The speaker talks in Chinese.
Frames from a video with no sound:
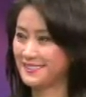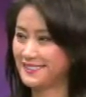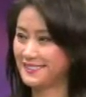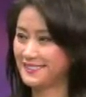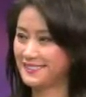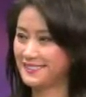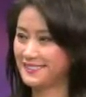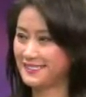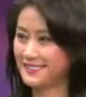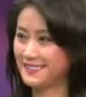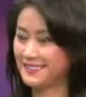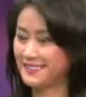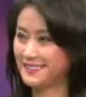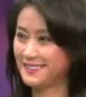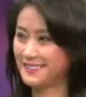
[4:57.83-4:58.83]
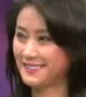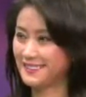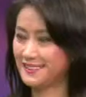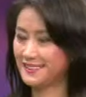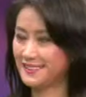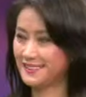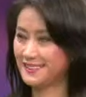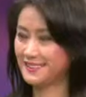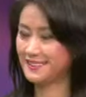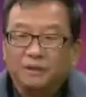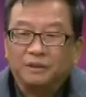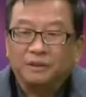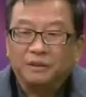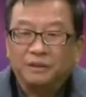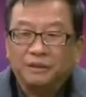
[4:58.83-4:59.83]
我觉得梅兰芳的精神，
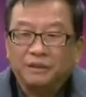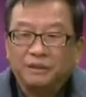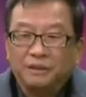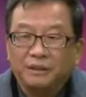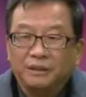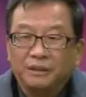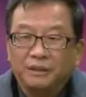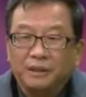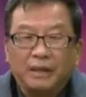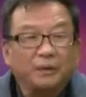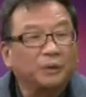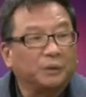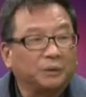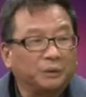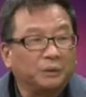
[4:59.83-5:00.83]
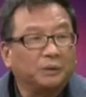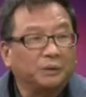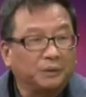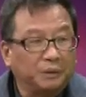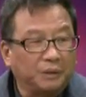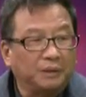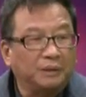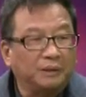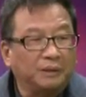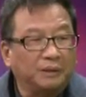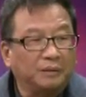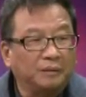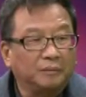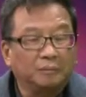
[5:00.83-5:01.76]
首先是他勇于去学习，